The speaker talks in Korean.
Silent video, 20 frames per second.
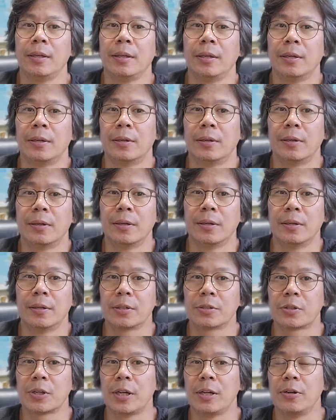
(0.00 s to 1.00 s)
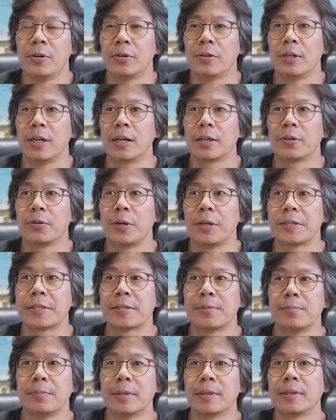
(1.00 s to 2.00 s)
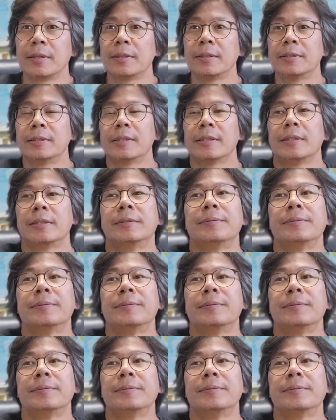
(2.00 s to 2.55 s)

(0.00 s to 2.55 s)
아, 촬영을 하기로 했습니다. 이제.